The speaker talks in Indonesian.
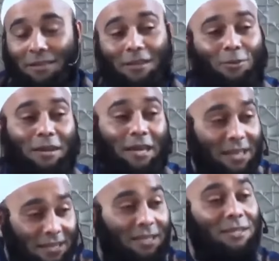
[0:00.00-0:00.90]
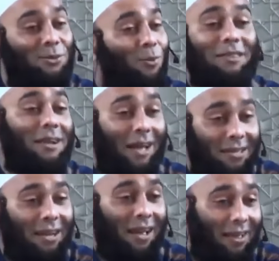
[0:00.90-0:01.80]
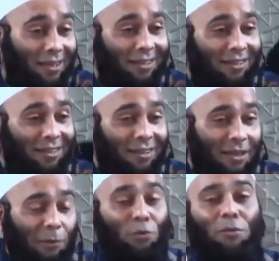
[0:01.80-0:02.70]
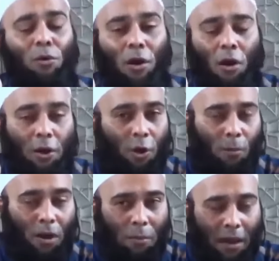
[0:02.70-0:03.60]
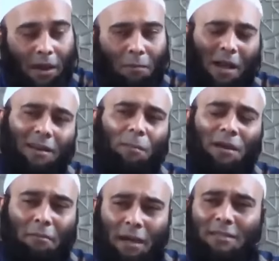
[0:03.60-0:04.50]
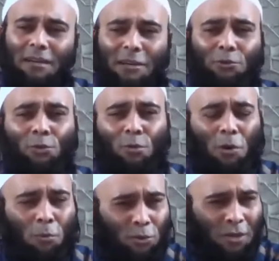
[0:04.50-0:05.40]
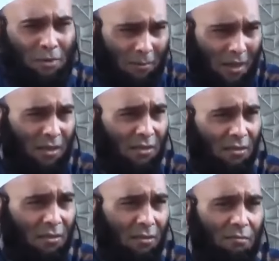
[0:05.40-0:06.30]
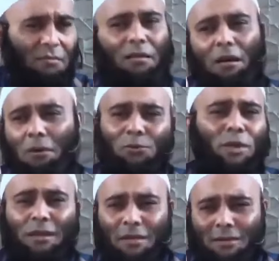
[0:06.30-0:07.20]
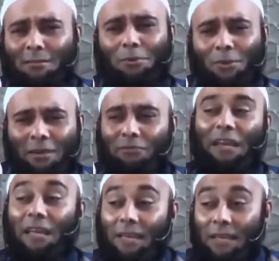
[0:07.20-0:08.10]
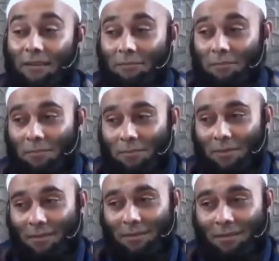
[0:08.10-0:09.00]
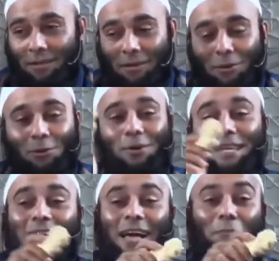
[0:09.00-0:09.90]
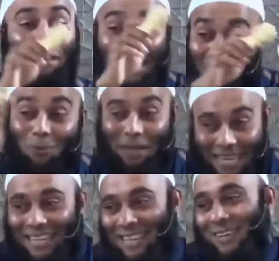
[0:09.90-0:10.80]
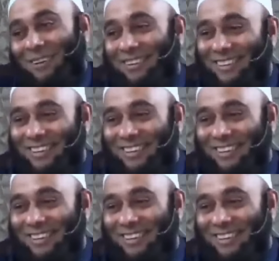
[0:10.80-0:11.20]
Kita itu ada insting semua, tenang aja lah. Ibu-ibu kalau, dok berapa gram? Anda pernah masak dihitung lu bawang putihnya berapa? Enggak, masukin aja, cemplungin, feeling aja dunia begini tuh begini gitu.